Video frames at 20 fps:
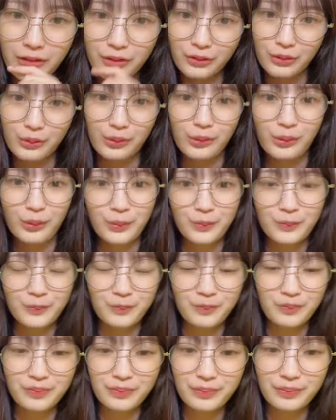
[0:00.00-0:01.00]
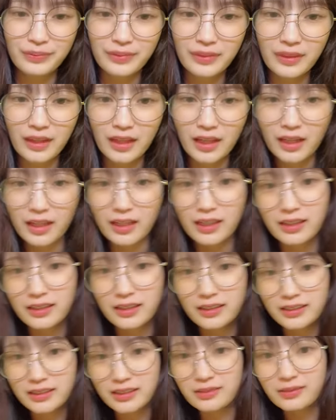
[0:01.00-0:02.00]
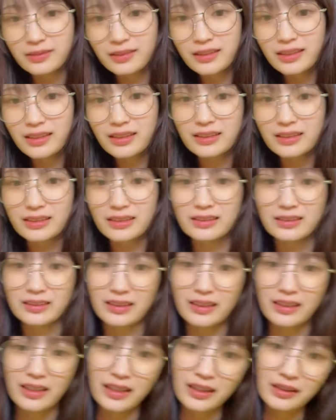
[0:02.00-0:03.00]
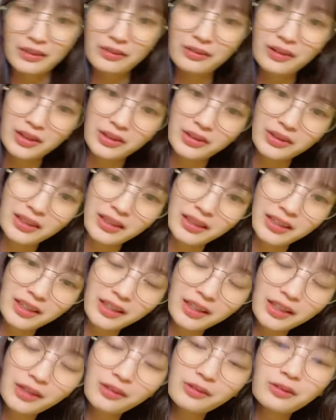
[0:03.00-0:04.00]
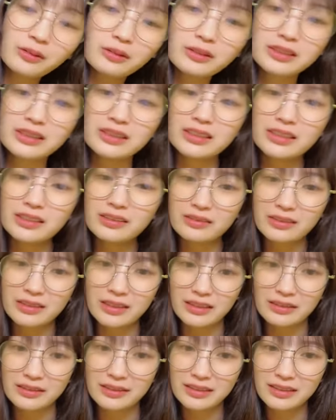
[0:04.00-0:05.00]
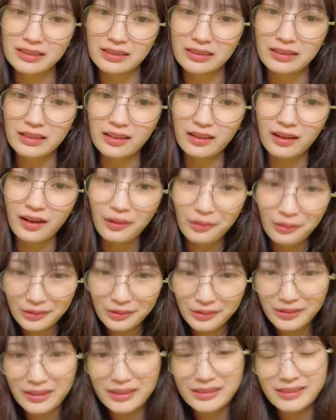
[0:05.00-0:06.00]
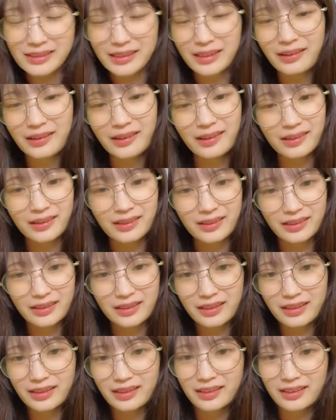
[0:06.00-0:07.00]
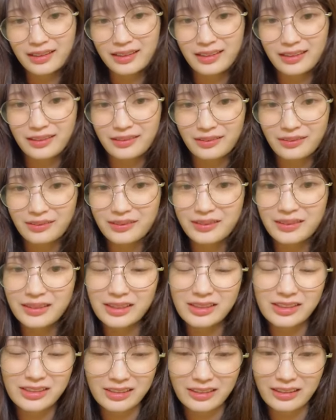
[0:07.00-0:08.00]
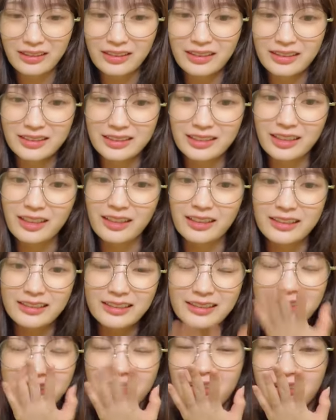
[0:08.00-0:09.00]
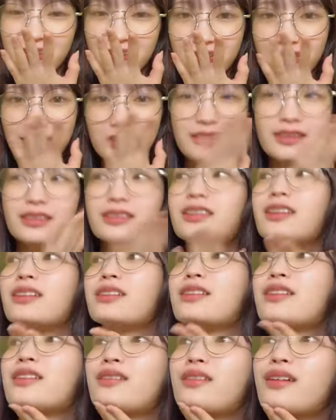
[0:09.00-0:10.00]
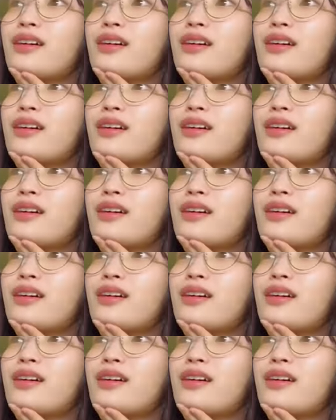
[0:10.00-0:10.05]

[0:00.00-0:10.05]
そう地声なんですよねよかった聞き心地が良くて好きあ本当ですか本当ですかじゃあいつかいつかっていう